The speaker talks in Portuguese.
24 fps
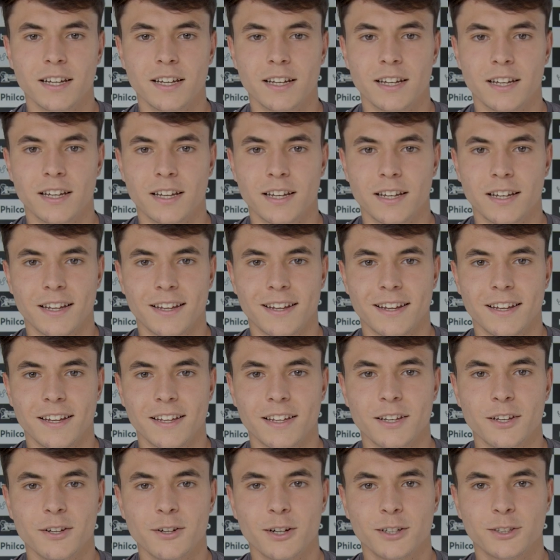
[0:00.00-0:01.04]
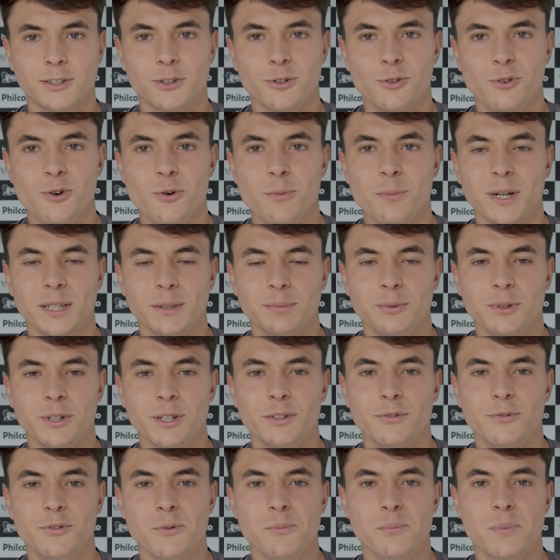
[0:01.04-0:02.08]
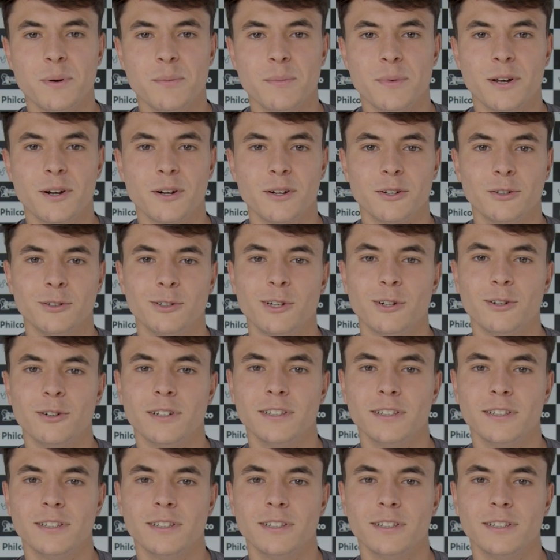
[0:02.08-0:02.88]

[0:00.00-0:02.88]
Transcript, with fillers: É, e eu acho que o gol mais bonito foi o primeiro, que eu dei um